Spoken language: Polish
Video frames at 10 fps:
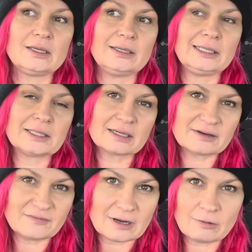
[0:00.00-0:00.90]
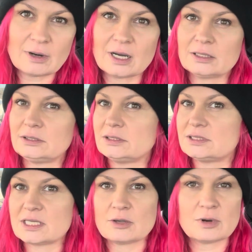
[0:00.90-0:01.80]
ja nagrywała i
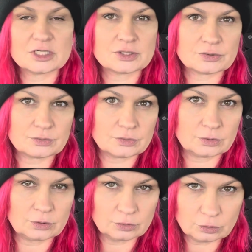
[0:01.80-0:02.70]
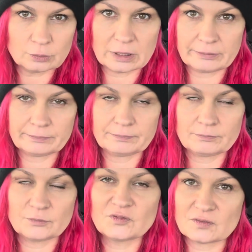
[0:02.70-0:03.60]
zajęła się YouTube'em,
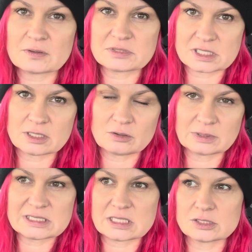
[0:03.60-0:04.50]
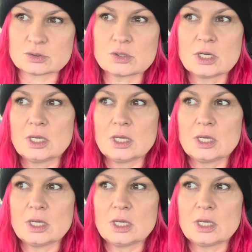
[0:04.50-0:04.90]
mówię Wam z ręką na sercu,